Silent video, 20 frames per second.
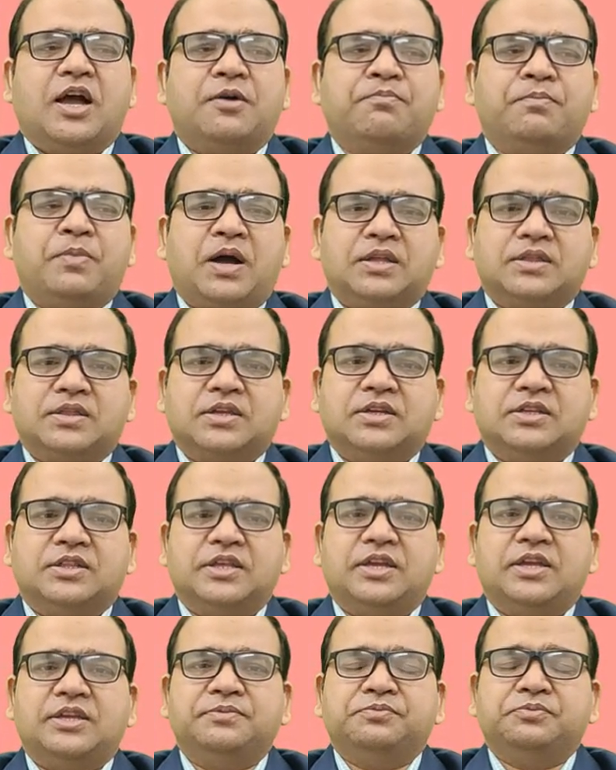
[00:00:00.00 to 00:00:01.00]
अब बात
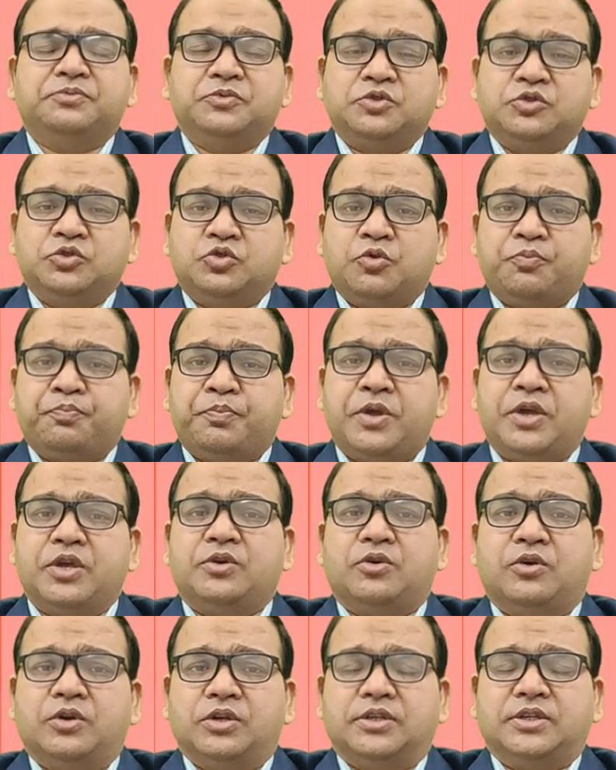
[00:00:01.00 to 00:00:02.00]
करते हैं जो
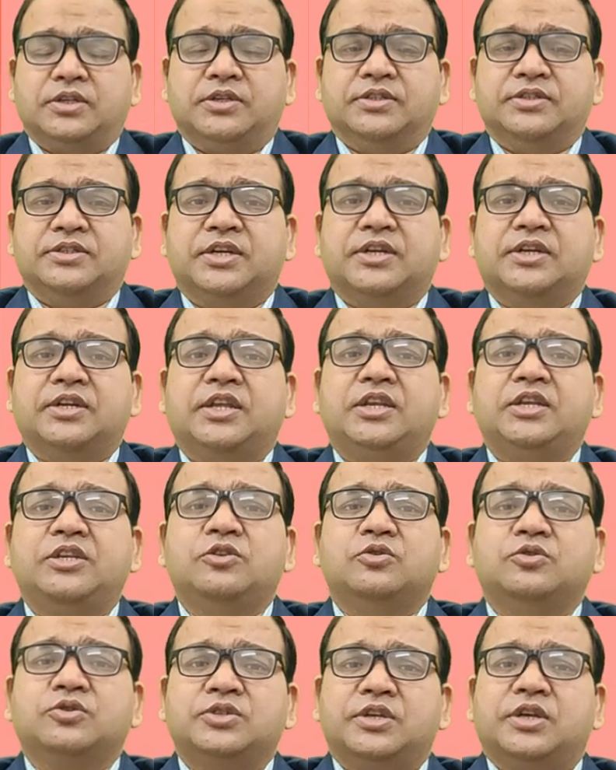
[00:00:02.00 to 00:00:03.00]
पेरोल की
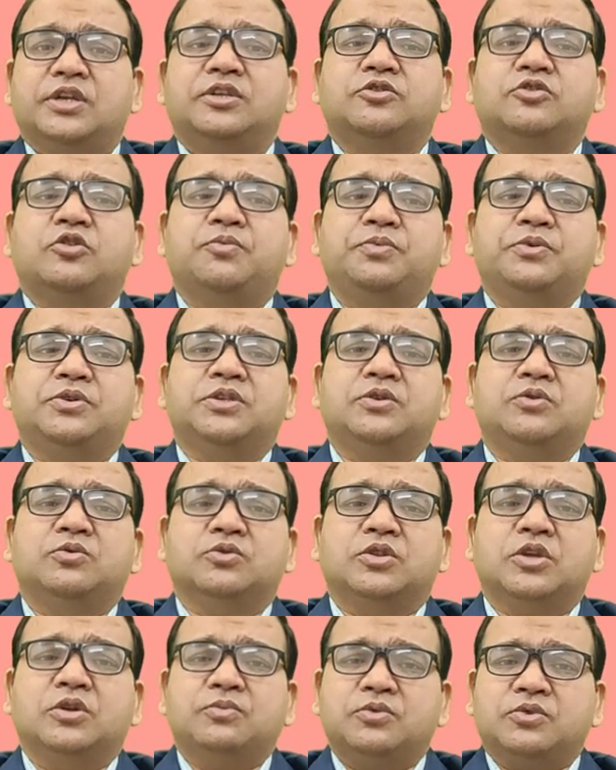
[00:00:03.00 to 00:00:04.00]
जनरली जो सेल्स ऑफिसर
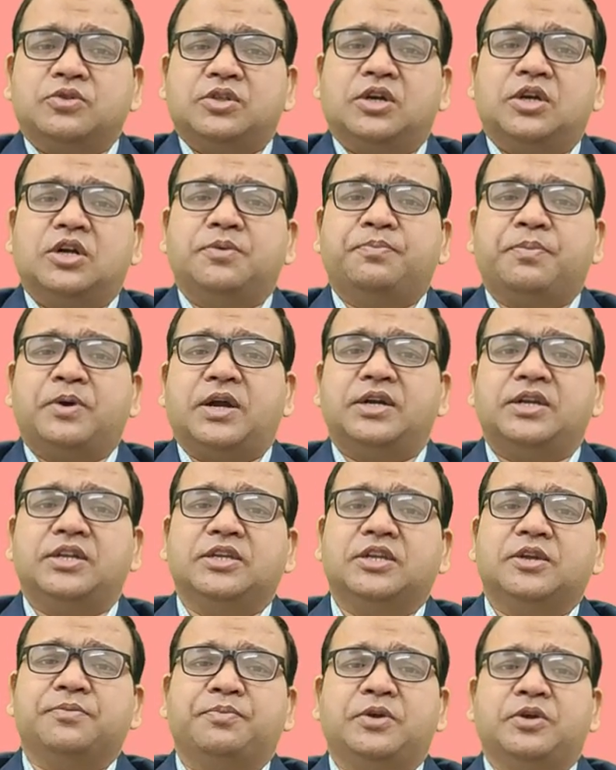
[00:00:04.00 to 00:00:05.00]
होते हैं वो थर्ड
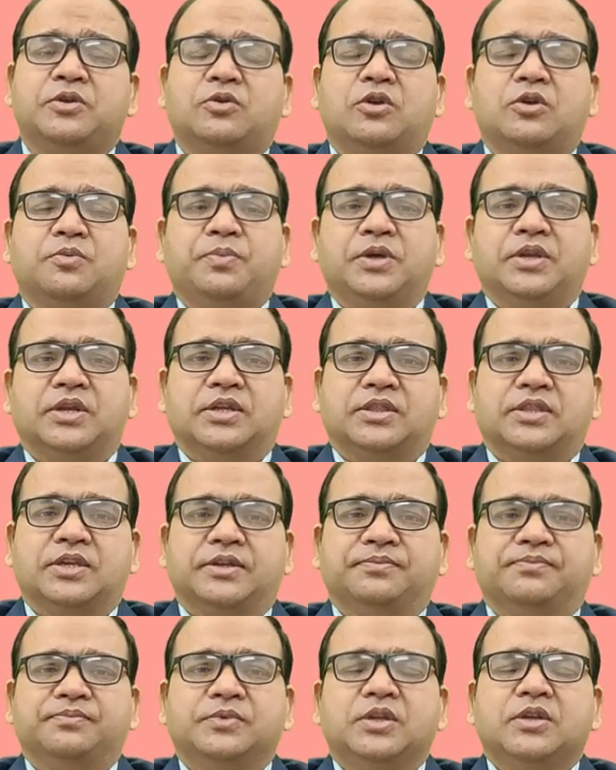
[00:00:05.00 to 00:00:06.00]
पार्टी के पेरोल पे
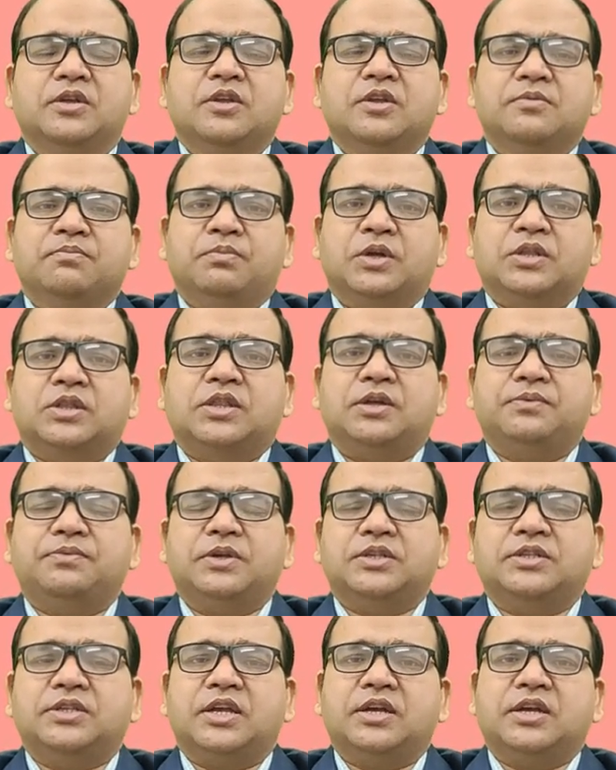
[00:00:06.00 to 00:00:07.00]
रहते हैं
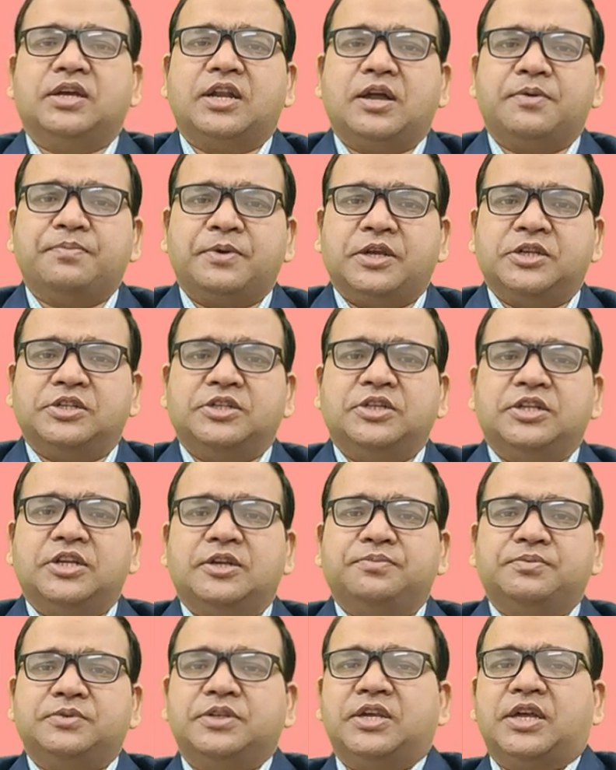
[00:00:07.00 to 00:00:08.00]
मतलब जैसे अगर आप एच
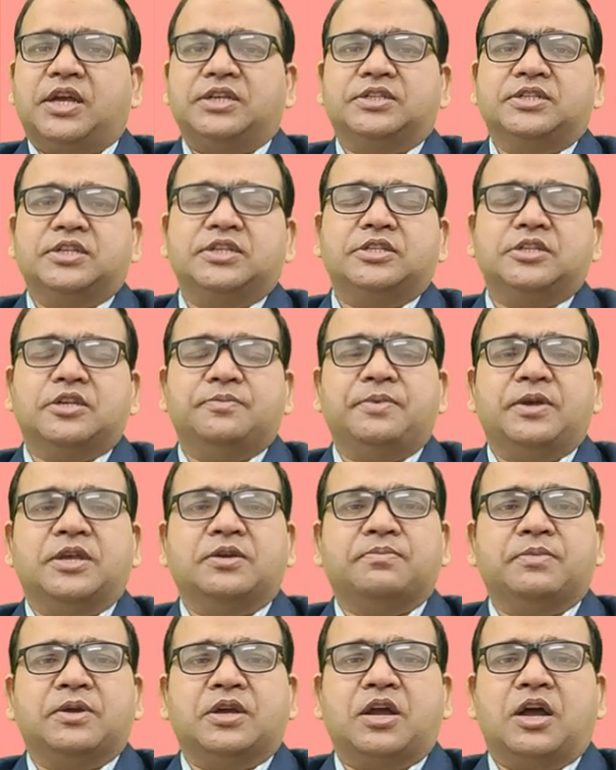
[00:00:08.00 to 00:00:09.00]
डी एफ सी आईसीआईसी
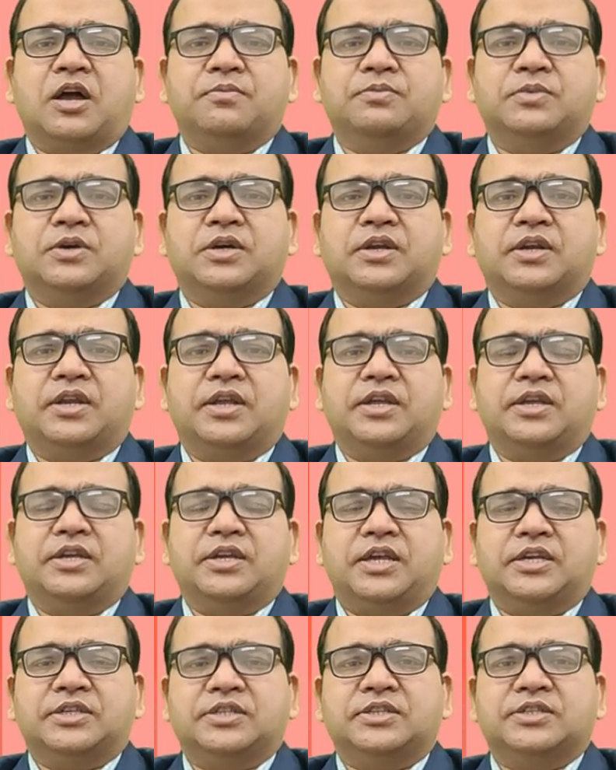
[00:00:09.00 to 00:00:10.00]
बैंक में काम कर रहे
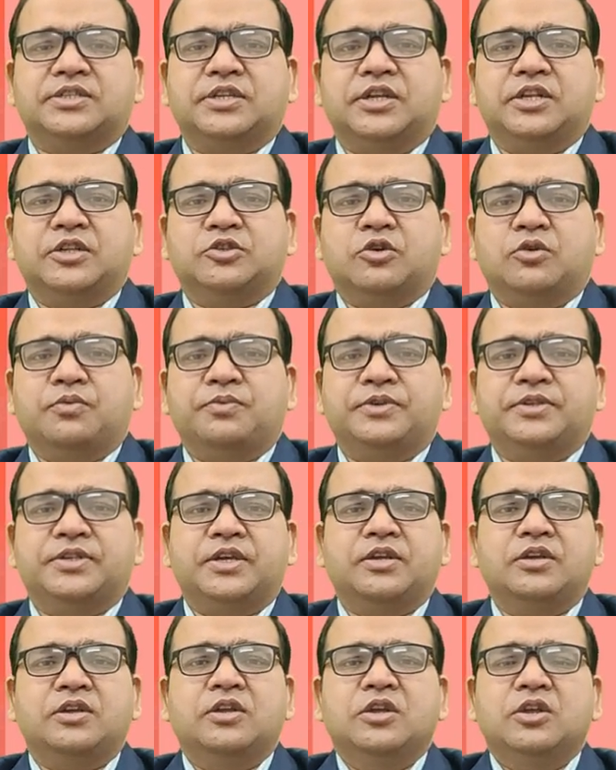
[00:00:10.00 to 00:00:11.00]
हैं ऐसे सेल्स
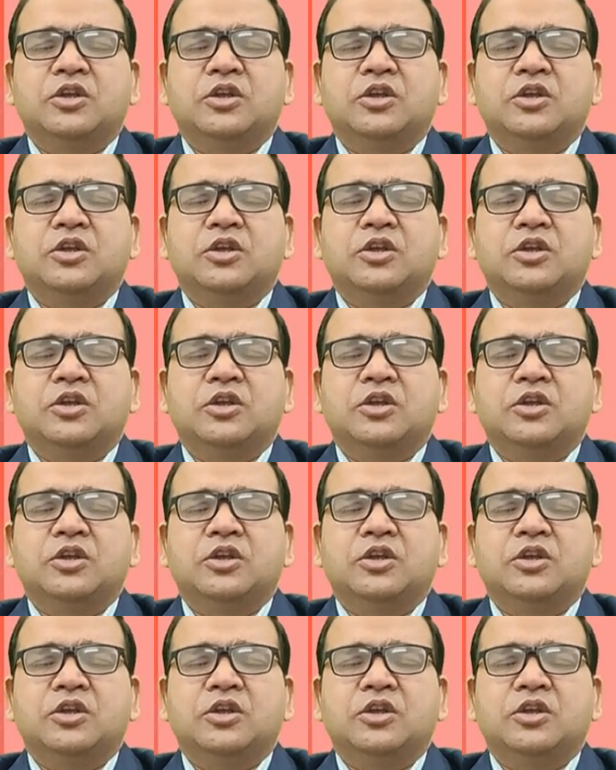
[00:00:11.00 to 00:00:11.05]
ऑफिसर